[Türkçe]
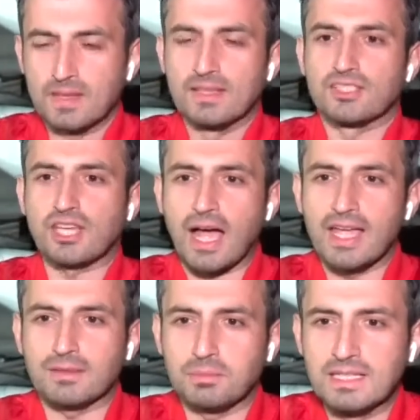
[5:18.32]

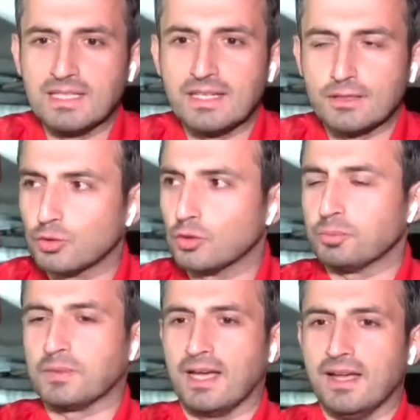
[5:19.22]
Şayet birileri tutup
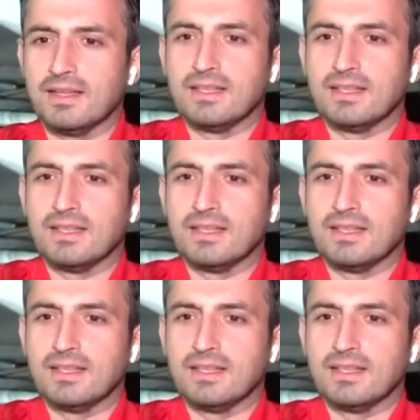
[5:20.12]
da